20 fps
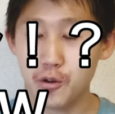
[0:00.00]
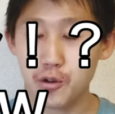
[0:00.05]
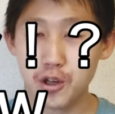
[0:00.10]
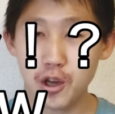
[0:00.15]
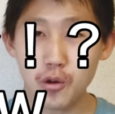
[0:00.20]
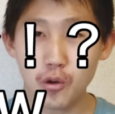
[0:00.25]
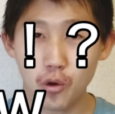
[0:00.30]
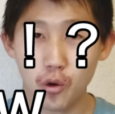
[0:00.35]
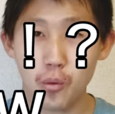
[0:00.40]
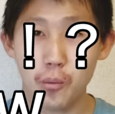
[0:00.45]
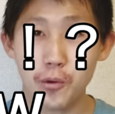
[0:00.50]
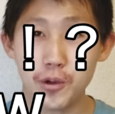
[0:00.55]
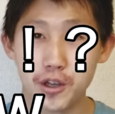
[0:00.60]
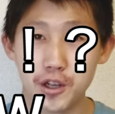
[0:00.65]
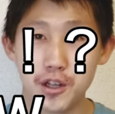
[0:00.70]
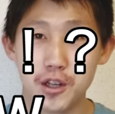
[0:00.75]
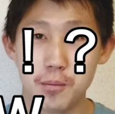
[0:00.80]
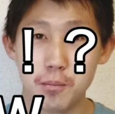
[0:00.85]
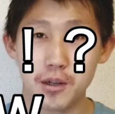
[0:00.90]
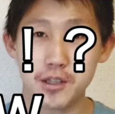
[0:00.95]
結構思い
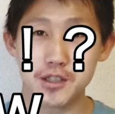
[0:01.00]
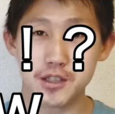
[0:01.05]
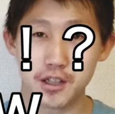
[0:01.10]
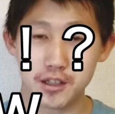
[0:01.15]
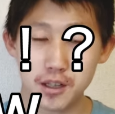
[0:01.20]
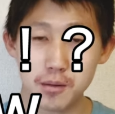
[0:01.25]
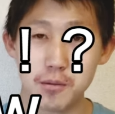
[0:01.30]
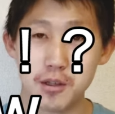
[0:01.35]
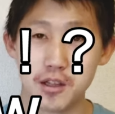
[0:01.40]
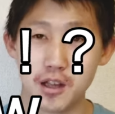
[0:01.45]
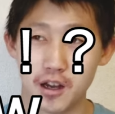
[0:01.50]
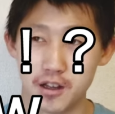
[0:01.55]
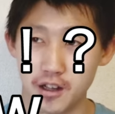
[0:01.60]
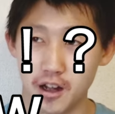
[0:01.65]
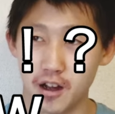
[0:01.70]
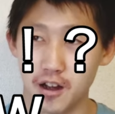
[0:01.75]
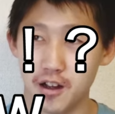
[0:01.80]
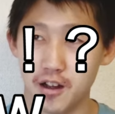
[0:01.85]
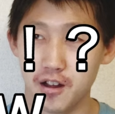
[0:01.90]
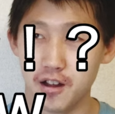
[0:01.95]
切りましたね、みたい
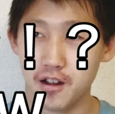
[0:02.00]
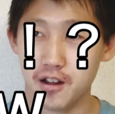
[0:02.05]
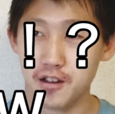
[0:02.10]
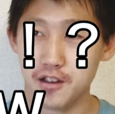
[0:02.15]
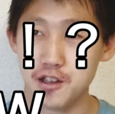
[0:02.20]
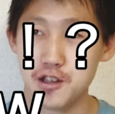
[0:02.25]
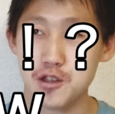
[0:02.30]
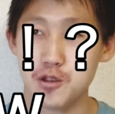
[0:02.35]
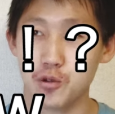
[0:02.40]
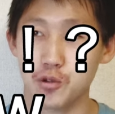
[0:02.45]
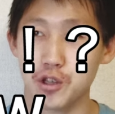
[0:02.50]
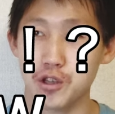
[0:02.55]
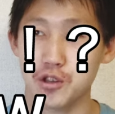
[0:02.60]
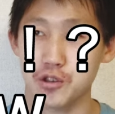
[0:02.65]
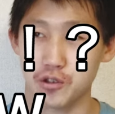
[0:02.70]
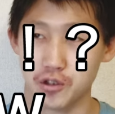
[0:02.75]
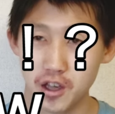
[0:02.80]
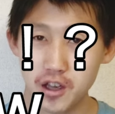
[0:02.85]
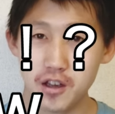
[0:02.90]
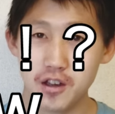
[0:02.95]
な印象で
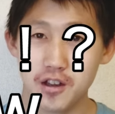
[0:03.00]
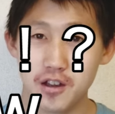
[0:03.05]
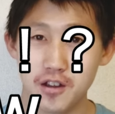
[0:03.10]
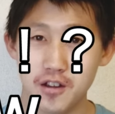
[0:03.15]
すよね。